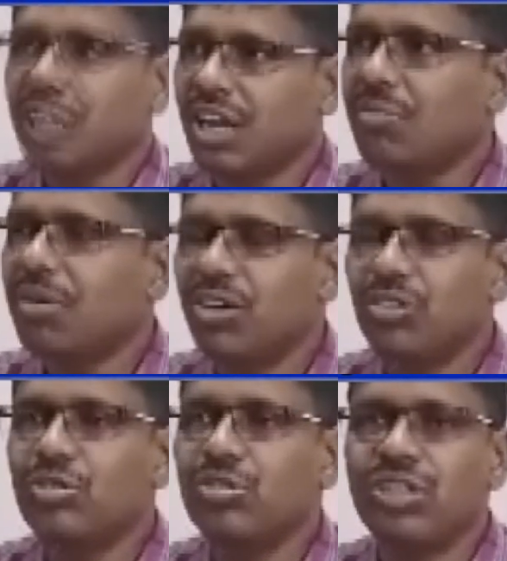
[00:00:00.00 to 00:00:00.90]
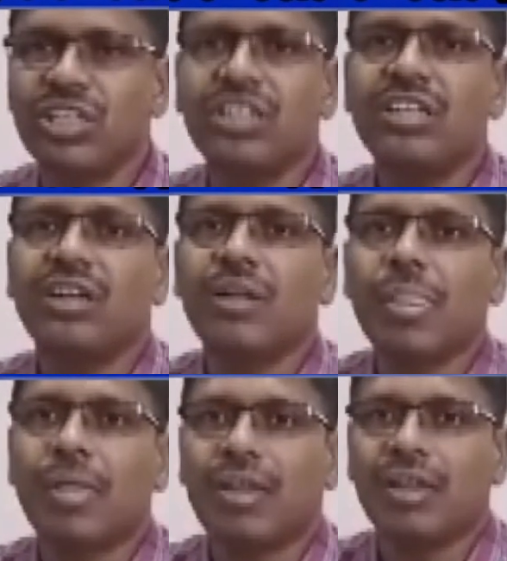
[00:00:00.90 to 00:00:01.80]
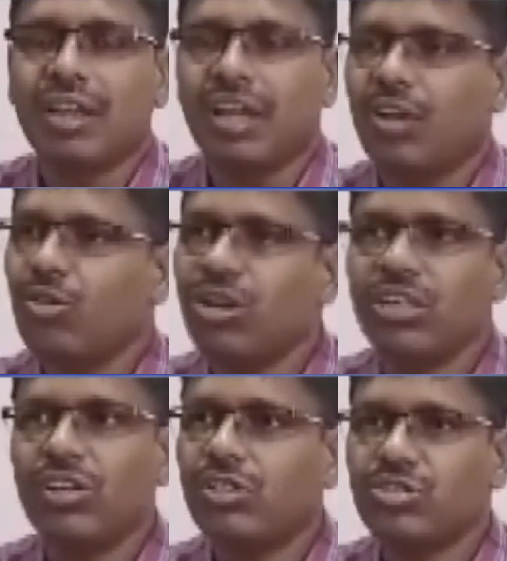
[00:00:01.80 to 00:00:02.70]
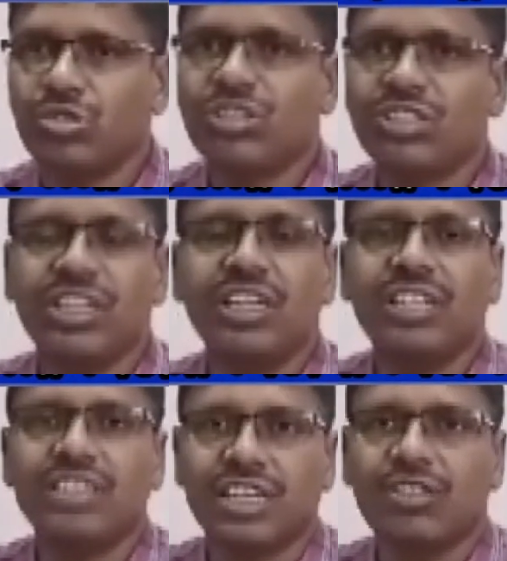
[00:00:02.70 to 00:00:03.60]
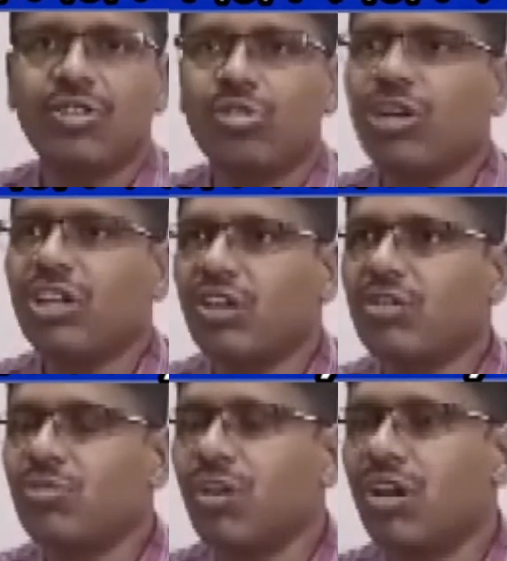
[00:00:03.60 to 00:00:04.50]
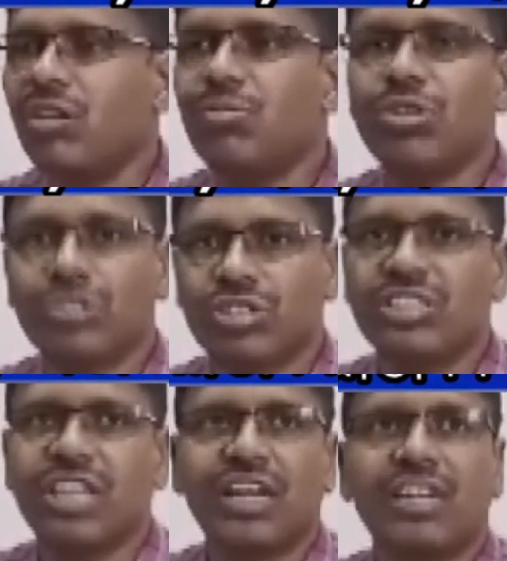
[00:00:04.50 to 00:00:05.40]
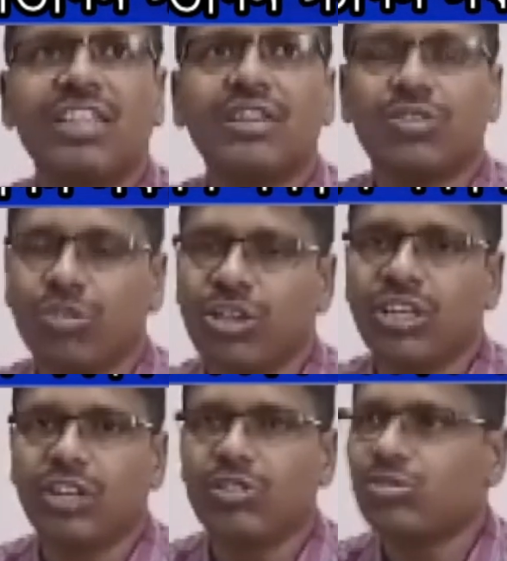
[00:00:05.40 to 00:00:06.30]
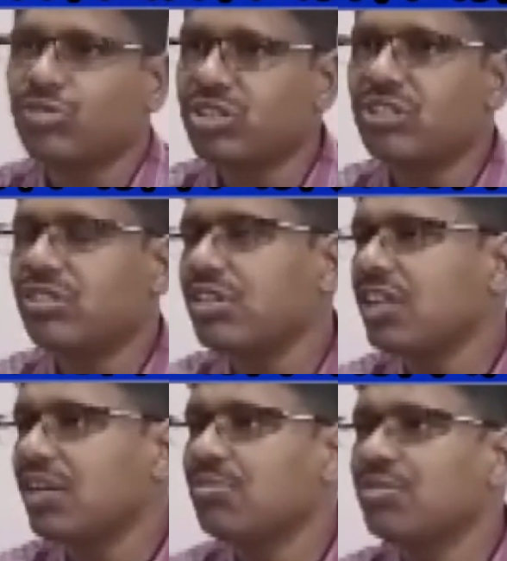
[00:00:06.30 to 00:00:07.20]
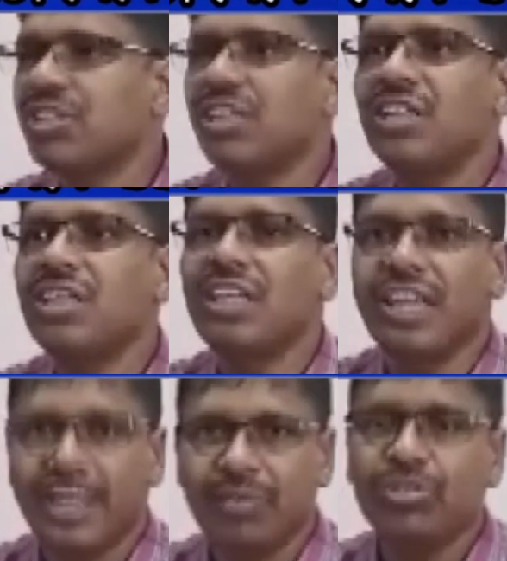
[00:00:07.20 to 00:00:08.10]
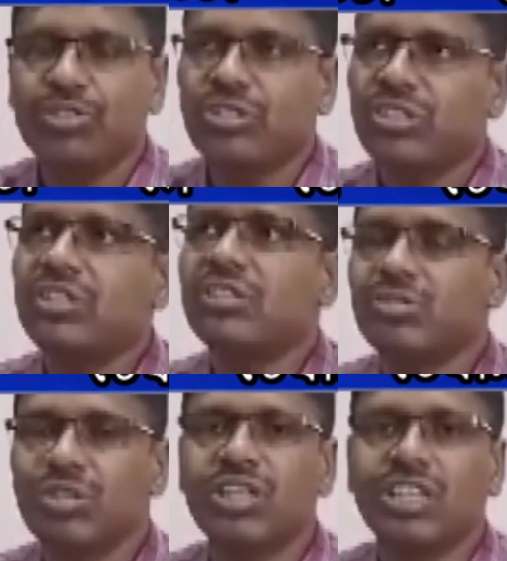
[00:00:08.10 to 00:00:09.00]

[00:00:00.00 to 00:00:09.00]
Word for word: সারা ভারত জুড়ে লোক আদালত চলছে এটা জাতীয় লোক আদালত বলা হয় বছরে চারটি লোক আদালত অনুষ্ঠিত হয় তার মধ্যে এবছরের দু